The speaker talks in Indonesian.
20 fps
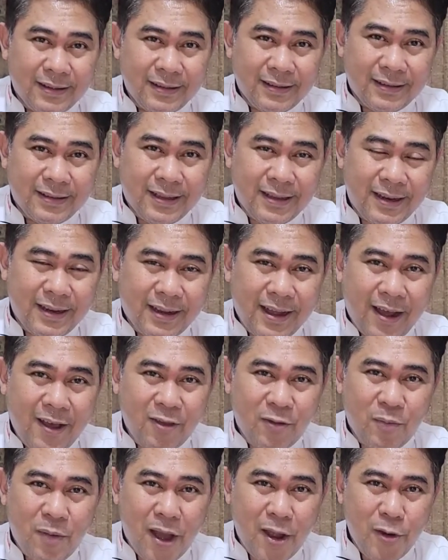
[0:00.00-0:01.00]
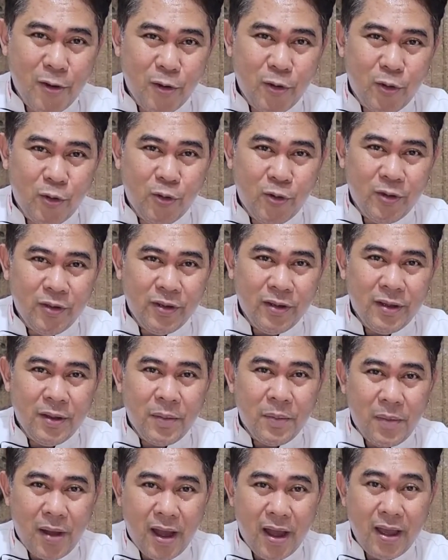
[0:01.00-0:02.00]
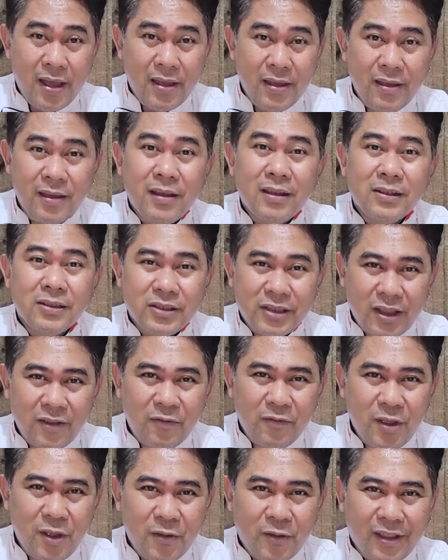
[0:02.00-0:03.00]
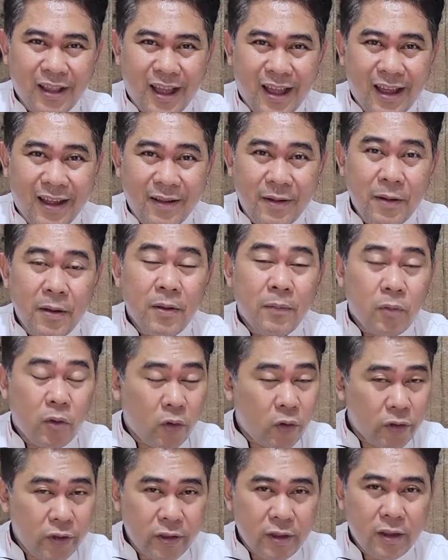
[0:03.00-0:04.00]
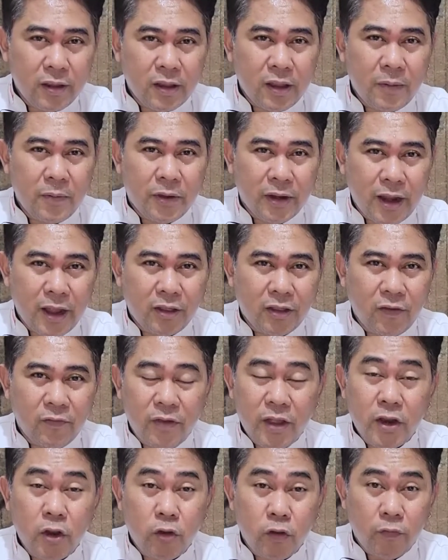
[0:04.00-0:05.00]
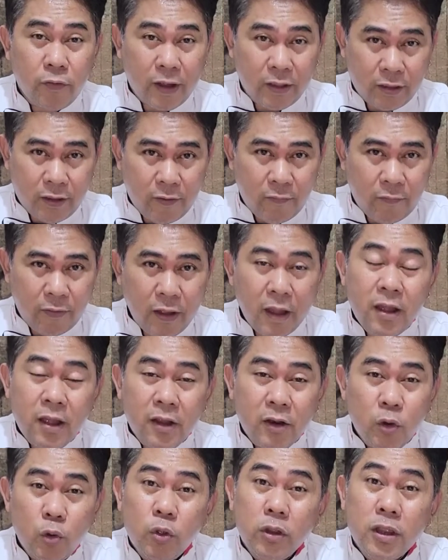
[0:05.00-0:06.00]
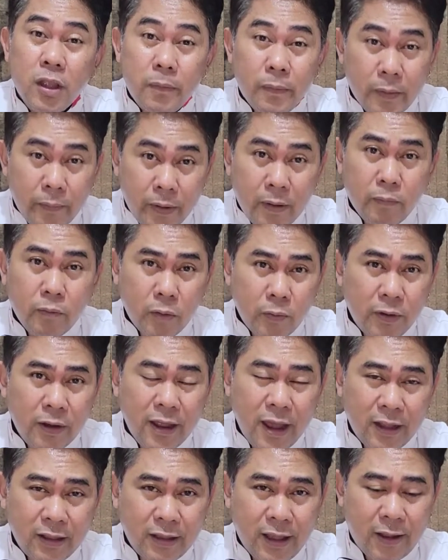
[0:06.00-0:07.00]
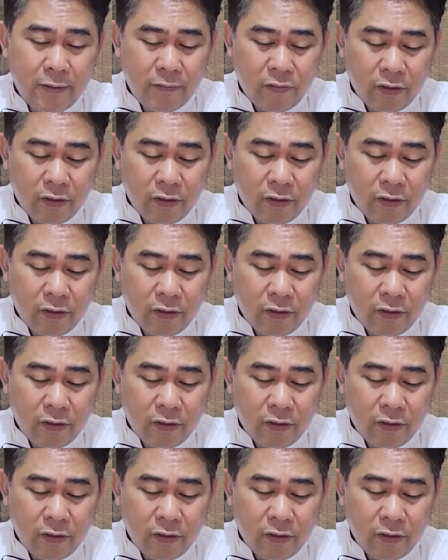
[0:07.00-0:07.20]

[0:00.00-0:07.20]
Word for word: Ciri Khas Bandung by Chef Yefta. Pokoknya saya tetap kreatif dan inovatif. Duitnya memang belum kelihatan.